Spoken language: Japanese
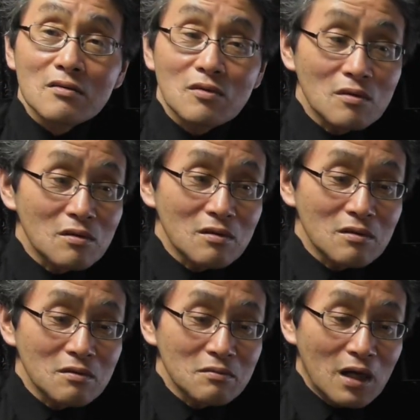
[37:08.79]
そ
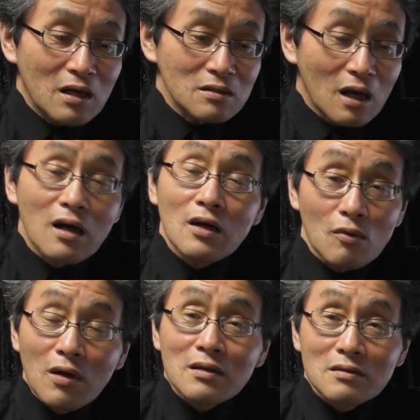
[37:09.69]
の、まあ、仲良
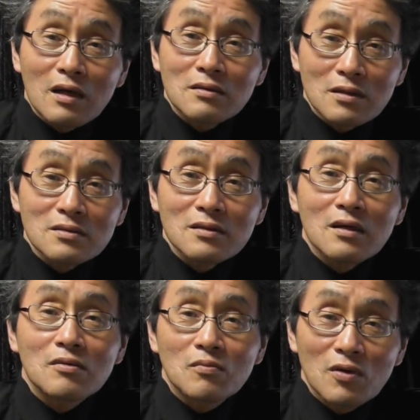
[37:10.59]
かったんですけ
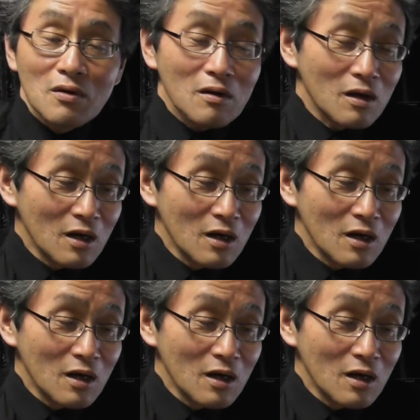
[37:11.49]
れども、